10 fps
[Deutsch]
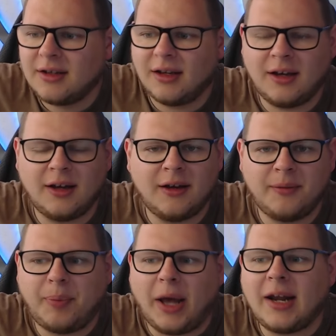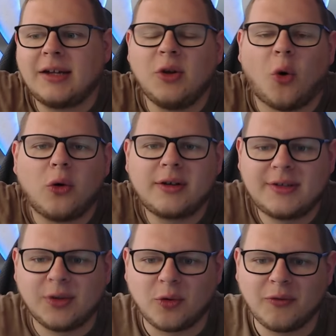äh, Banner, die
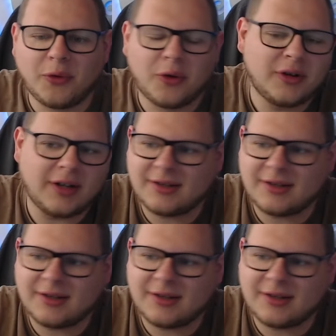hochgezogen wurden.